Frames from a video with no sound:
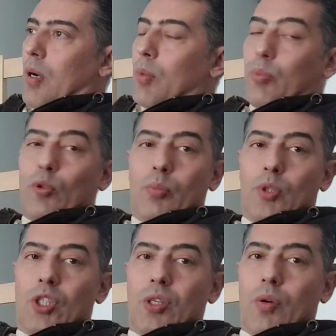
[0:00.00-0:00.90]
Ama bugün
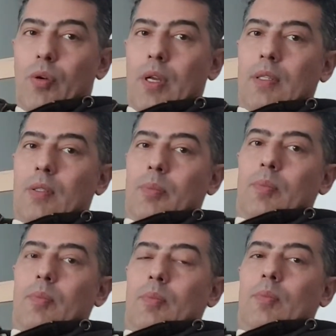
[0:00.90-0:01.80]
bir şey
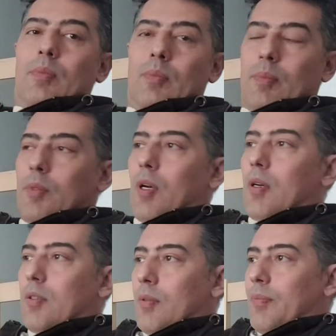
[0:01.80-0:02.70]
öğrendim.
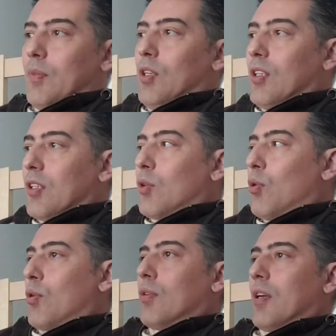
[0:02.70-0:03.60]
Yani iyi ki
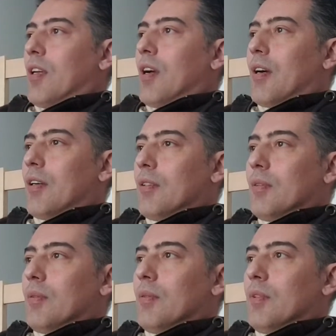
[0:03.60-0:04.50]
koronaya yak
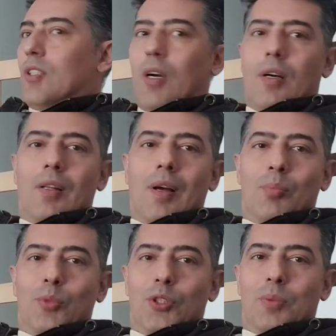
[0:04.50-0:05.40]

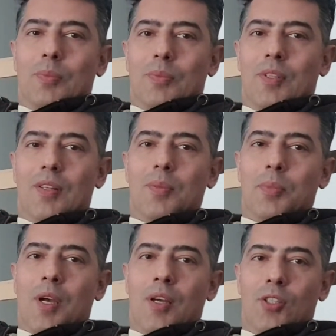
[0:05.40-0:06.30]
yakalanmışım
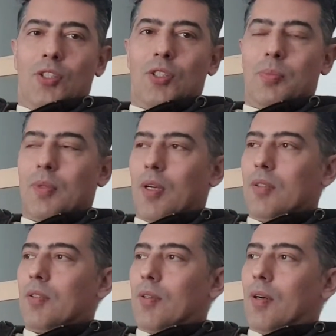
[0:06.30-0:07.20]
dedim yani
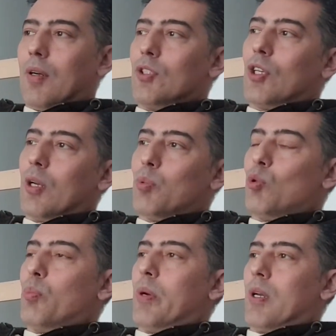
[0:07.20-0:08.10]
içimden. Acayip
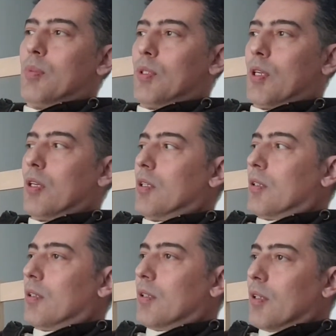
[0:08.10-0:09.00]
süper bir şey.
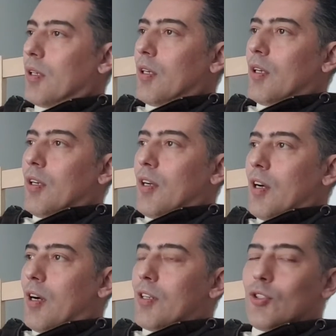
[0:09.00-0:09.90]

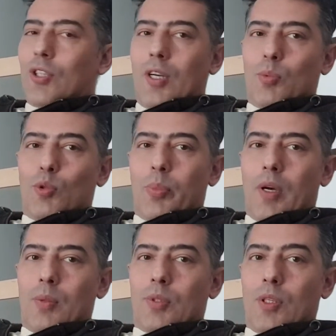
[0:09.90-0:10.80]
Acayip
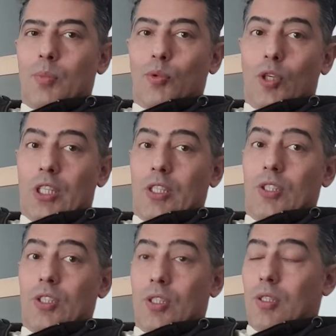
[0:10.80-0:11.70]
süper bir şey. Bu
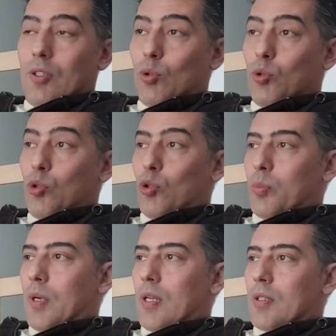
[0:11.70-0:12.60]
ikinci
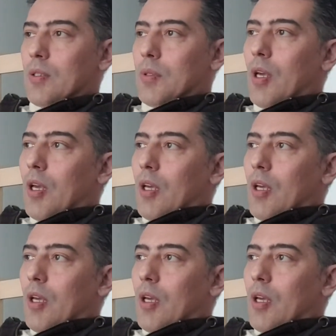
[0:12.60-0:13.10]
duyuşum yalnız.